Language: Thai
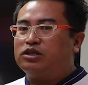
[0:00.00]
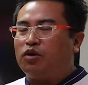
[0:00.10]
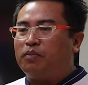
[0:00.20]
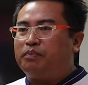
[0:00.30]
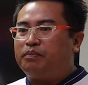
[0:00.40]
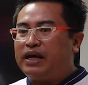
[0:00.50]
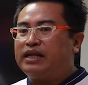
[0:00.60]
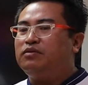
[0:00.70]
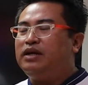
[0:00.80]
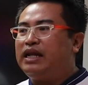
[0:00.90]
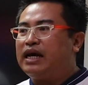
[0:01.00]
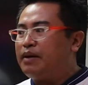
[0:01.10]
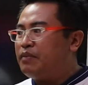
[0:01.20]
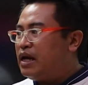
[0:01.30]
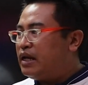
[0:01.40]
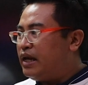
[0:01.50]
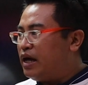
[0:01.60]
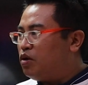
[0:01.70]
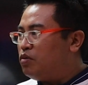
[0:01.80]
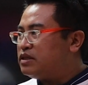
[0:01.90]
จบเพลงเท่านี้นะครับ
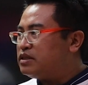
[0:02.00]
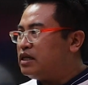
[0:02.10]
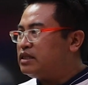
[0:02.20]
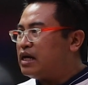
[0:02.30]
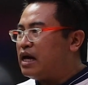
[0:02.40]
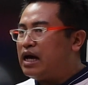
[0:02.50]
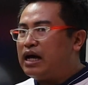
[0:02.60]
เดี๋ยวมาเซอร์จะ